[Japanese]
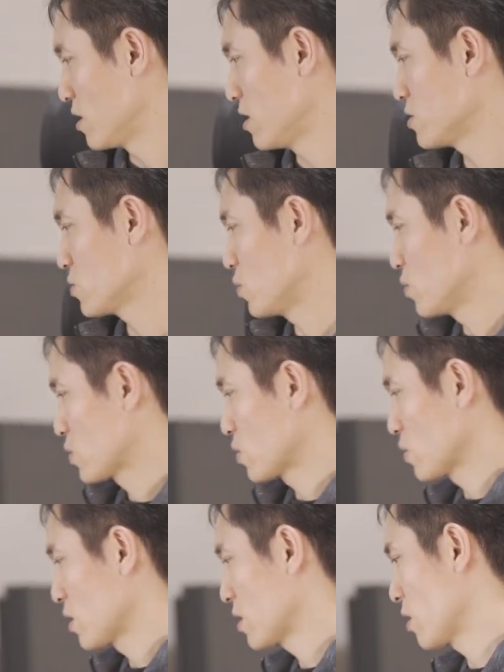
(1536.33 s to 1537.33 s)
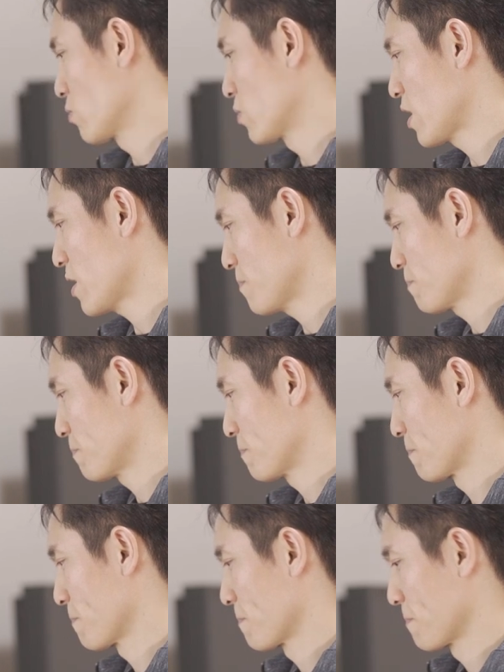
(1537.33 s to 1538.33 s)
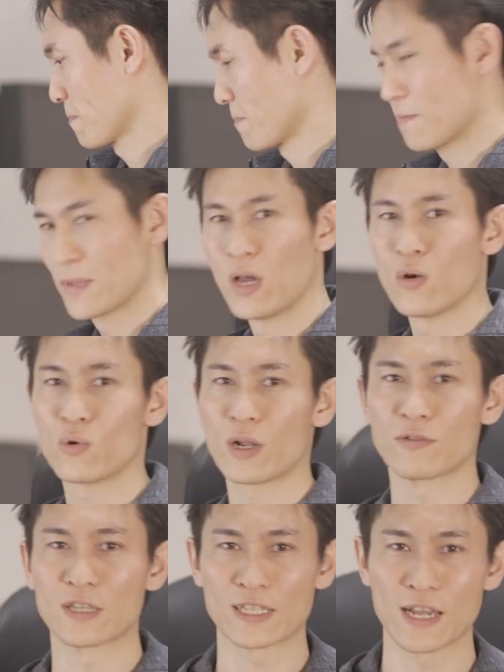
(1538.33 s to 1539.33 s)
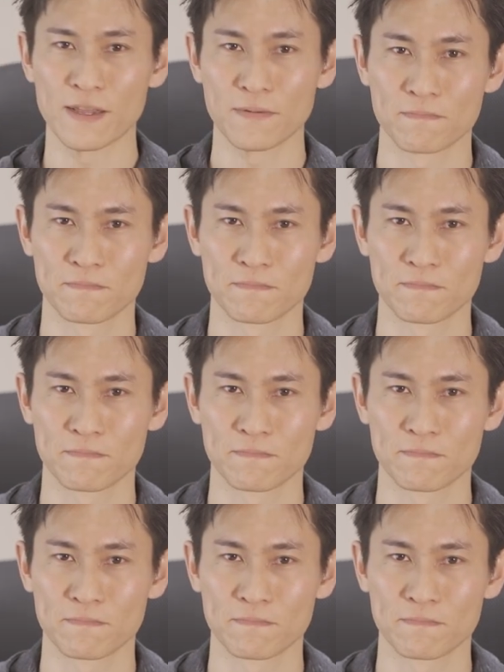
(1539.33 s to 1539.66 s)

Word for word: 映像を撮ってきたのでご覧ください。